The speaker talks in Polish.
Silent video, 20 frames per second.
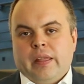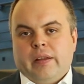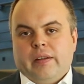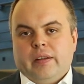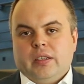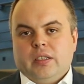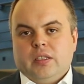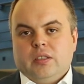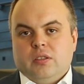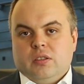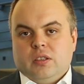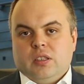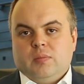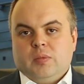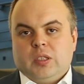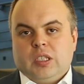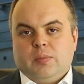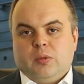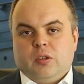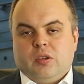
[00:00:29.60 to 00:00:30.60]
E, drugim
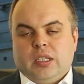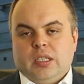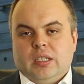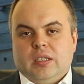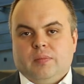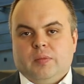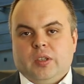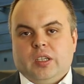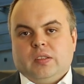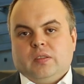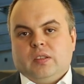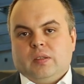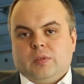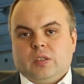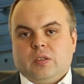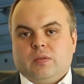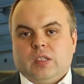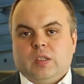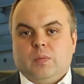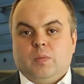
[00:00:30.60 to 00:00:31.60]
przykładem jest na
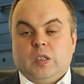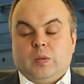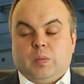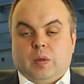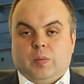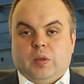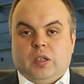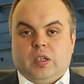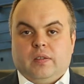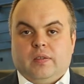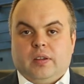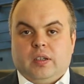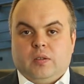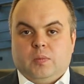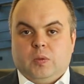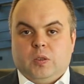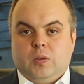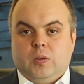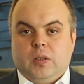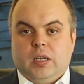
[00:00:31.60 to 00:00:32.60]
przykład bezpapierowa
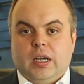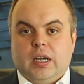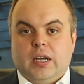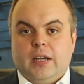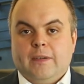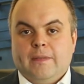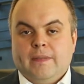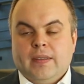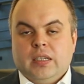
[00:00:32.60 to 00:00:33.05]
obsługa,